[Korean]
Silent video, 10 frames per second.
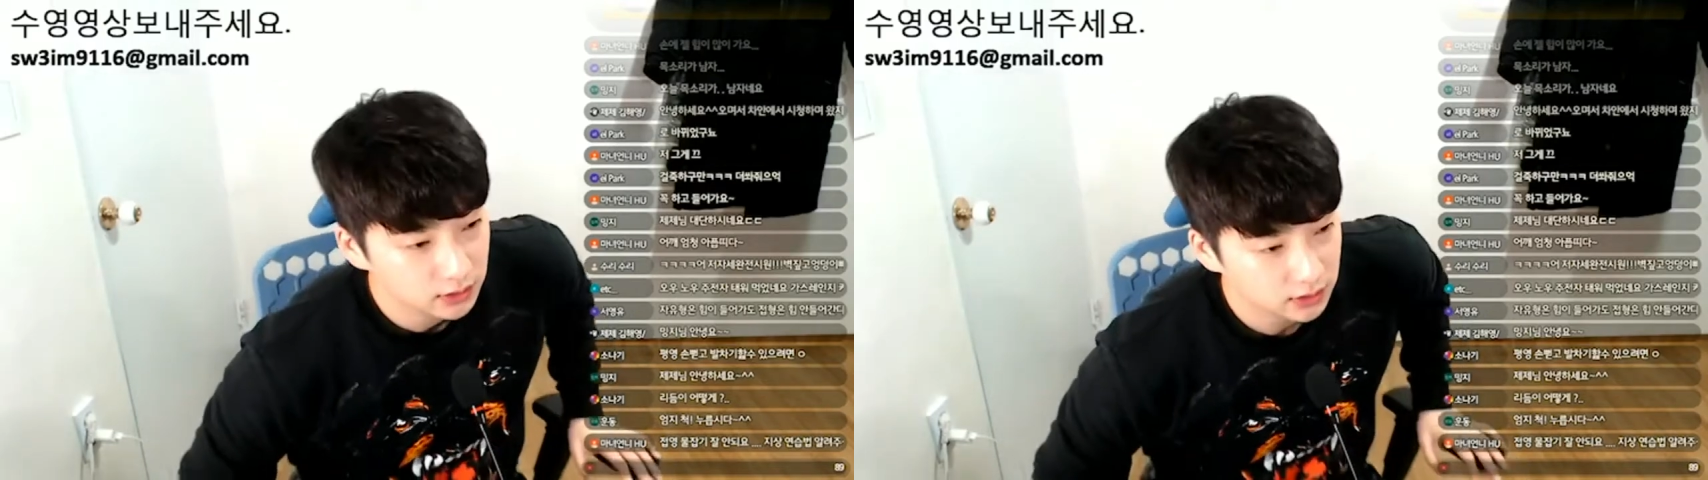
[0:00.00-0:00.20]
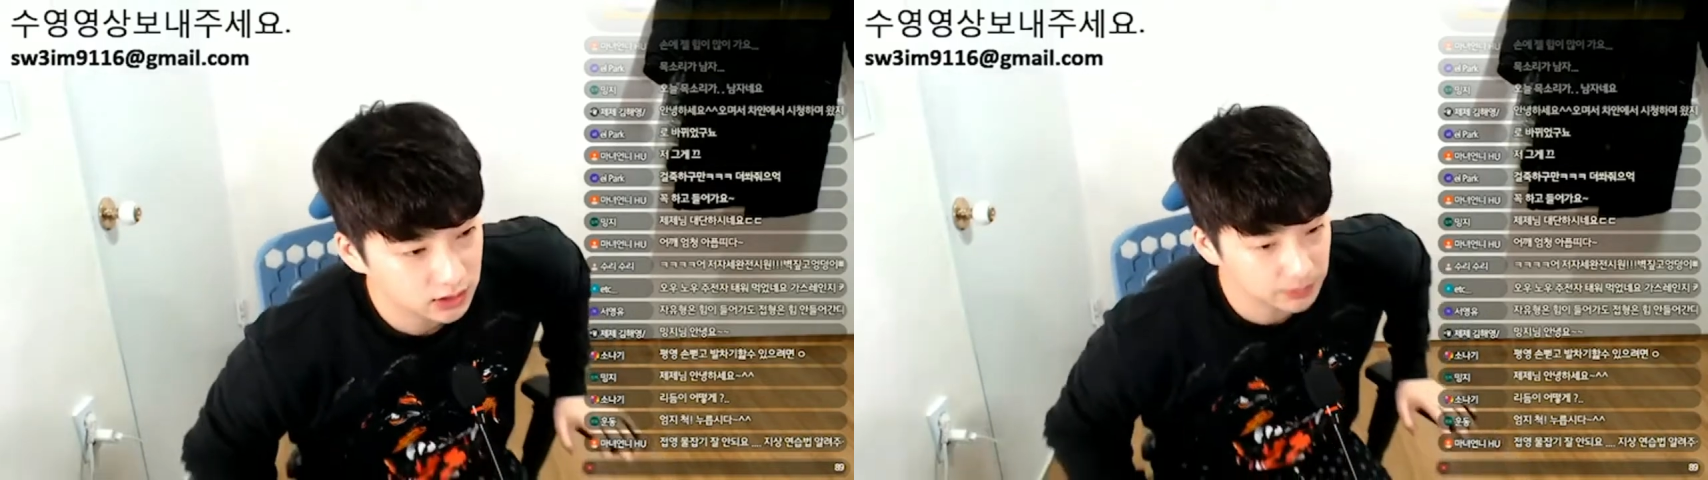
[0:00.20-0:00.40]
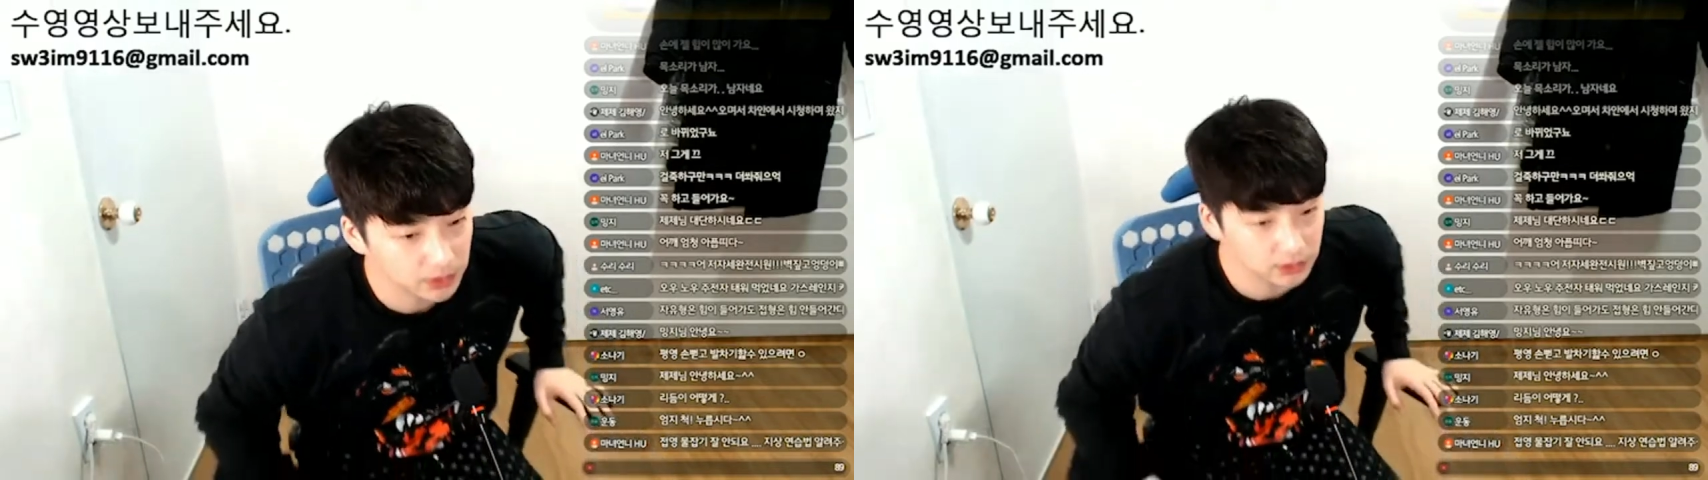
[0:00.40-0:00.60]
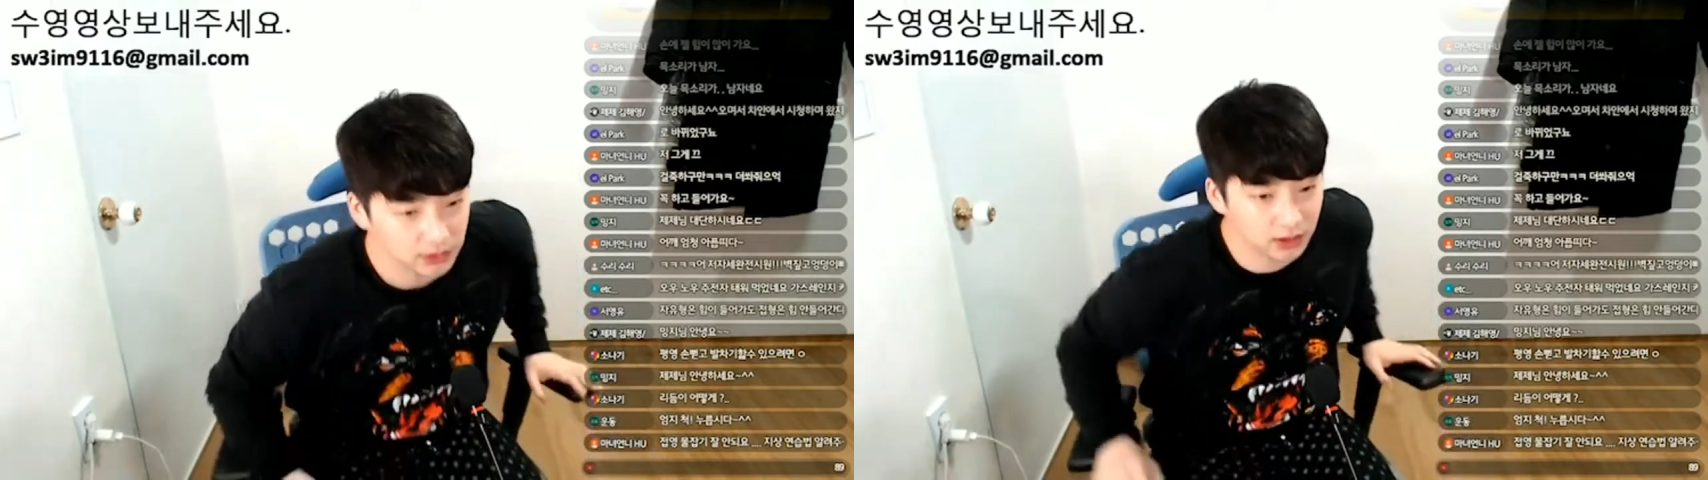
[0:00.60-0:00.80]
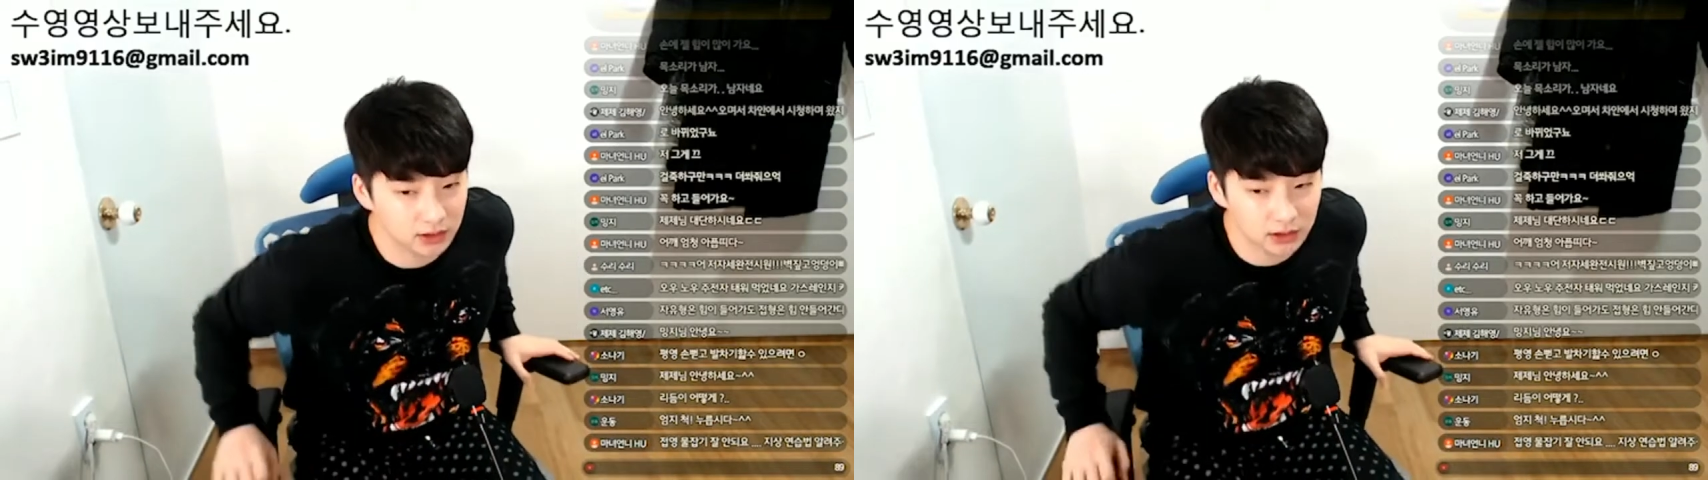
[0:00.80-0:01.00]
집에
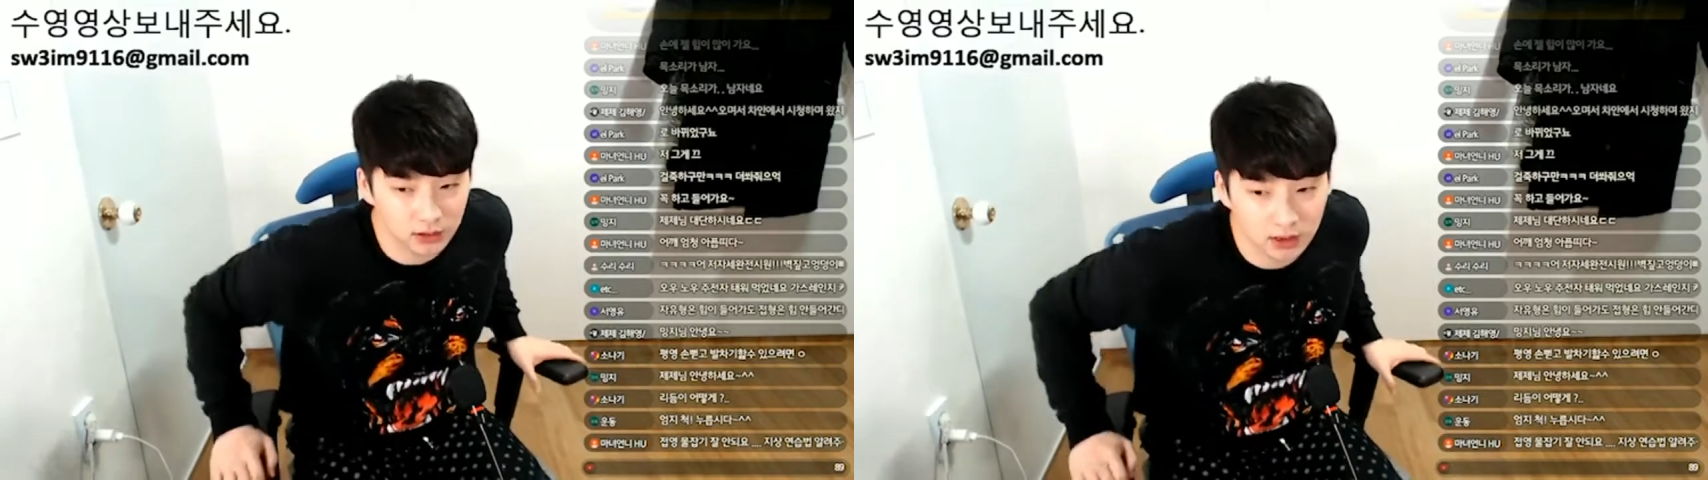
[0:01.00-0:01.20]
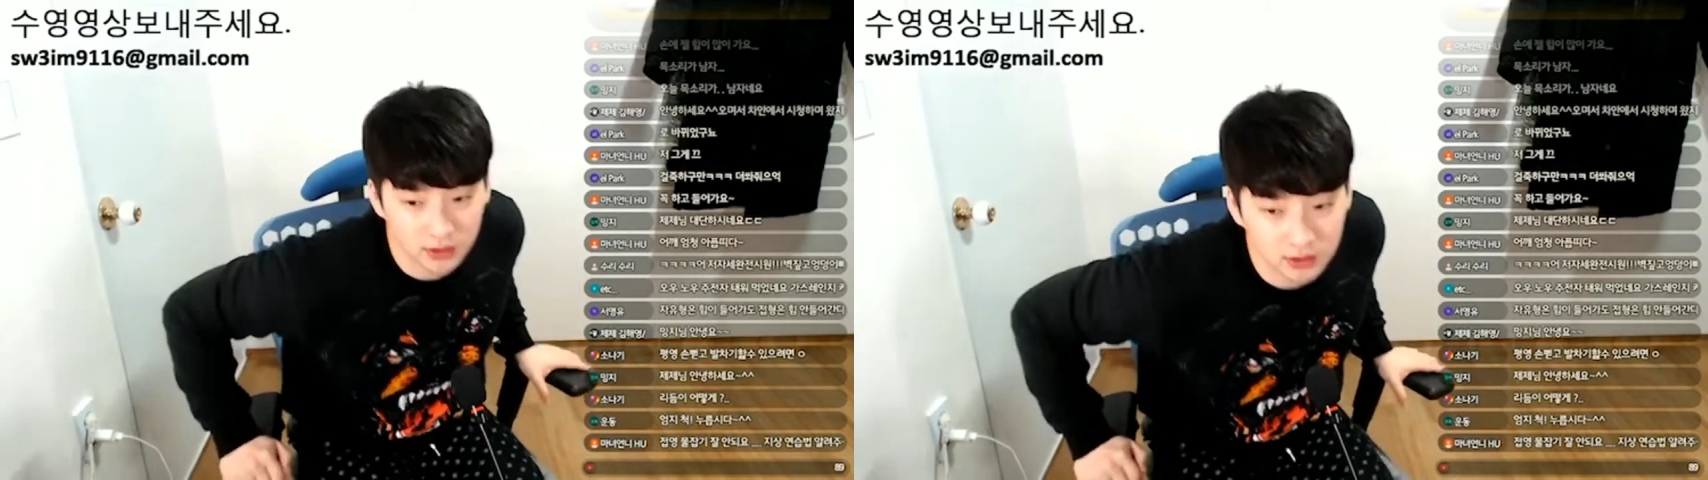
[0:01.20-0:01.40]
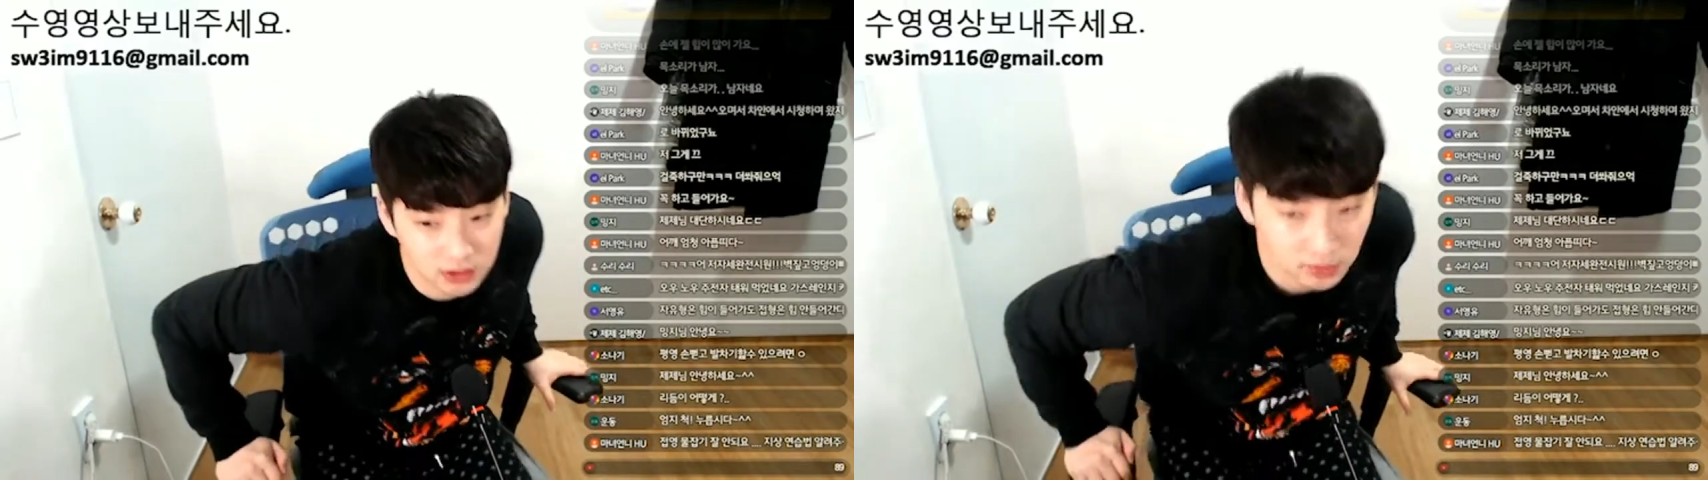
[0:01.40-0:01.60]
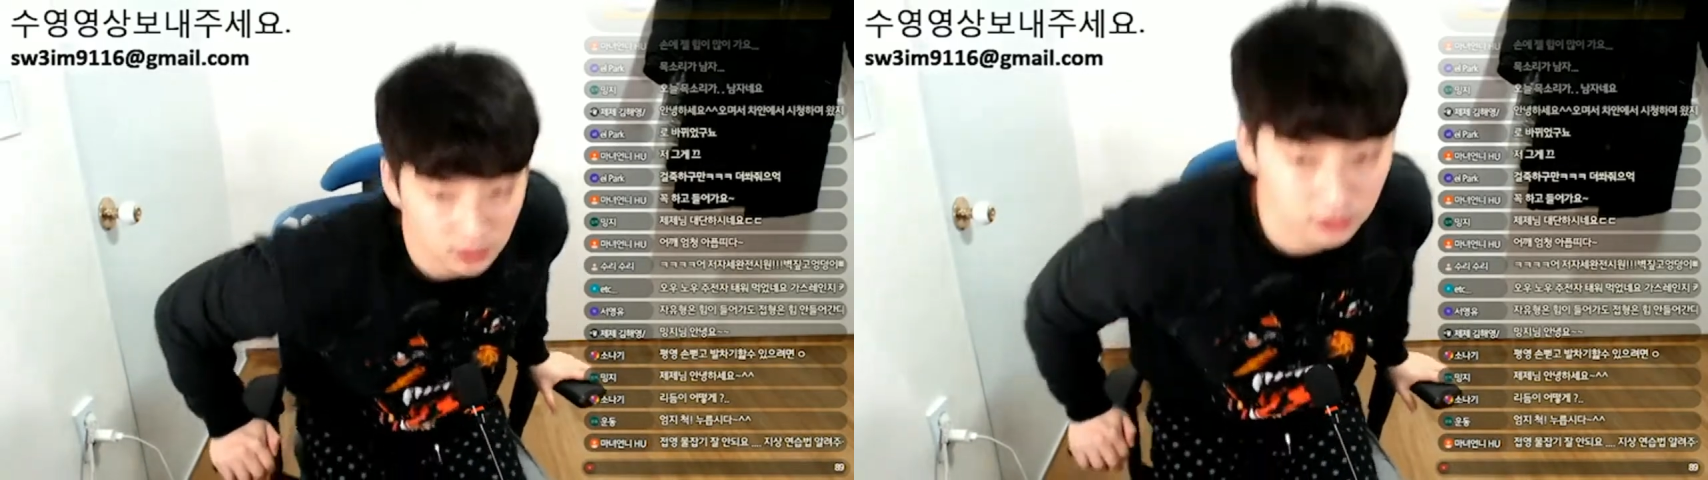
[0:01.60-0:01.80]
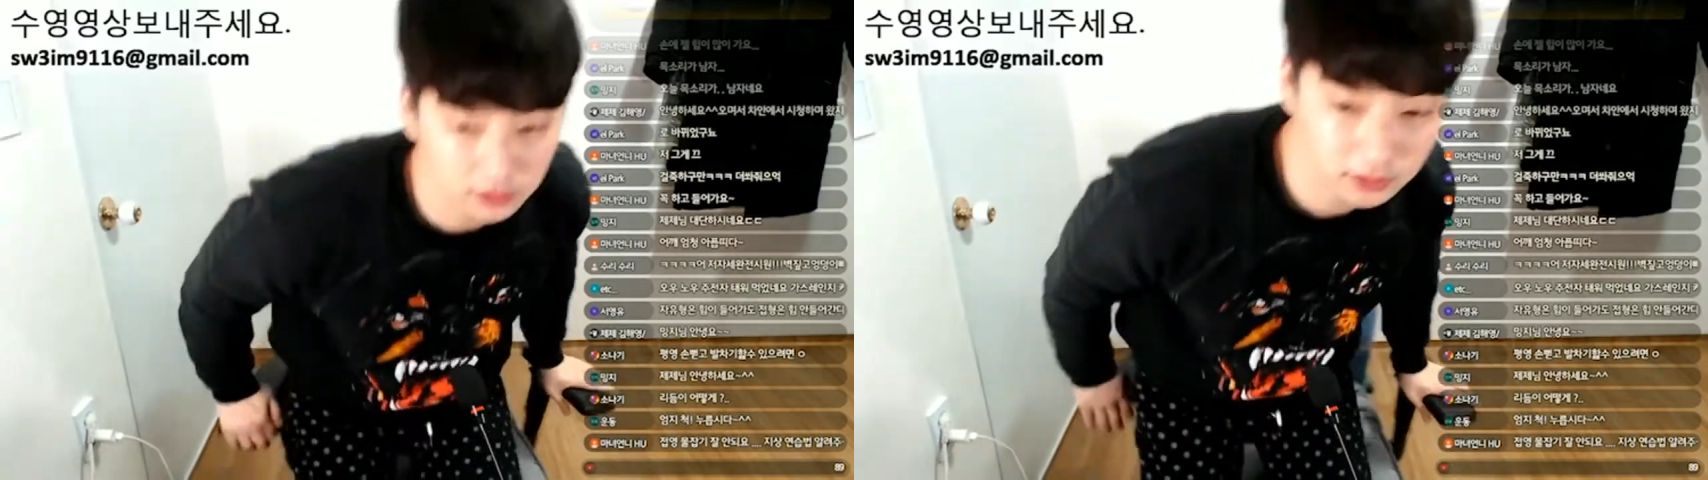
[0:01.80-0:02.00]
의자 같은 거 하나 있으면